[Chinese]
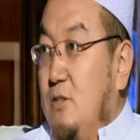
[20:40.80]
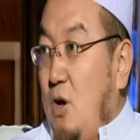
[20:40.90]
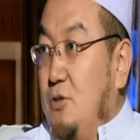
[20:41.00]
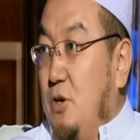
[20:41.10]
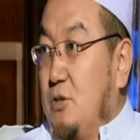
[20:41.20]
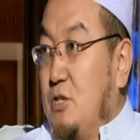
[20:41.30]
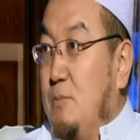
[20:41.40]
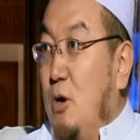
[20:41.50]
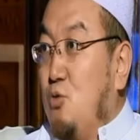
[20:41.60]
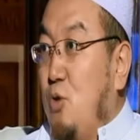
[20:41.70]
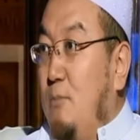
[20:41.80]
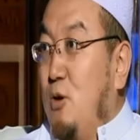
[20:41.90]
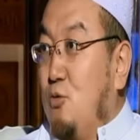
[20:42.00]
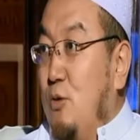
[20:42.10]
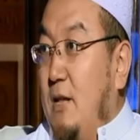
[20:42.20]
道教的寺庙传播
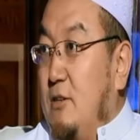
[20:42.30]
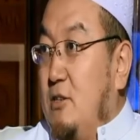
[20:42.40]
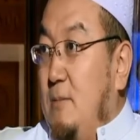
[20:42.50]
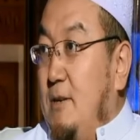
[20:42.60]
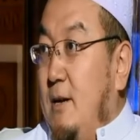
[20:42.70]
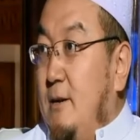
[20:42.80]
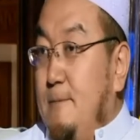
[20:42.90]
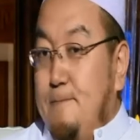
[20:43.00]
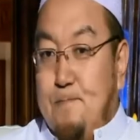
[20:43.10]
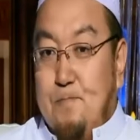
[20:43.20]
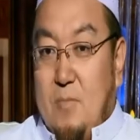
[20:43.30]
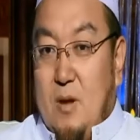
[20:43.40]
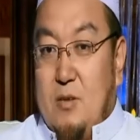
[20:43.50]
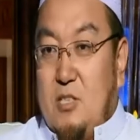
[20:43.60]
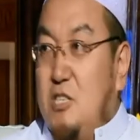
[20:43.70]
出来的是什么呢？
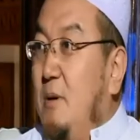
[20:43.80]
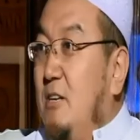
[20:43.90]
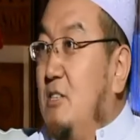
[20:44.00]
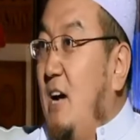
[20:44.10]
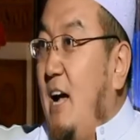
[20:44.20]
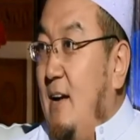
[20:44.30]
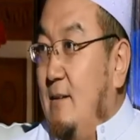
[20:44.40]
慈悲之爱，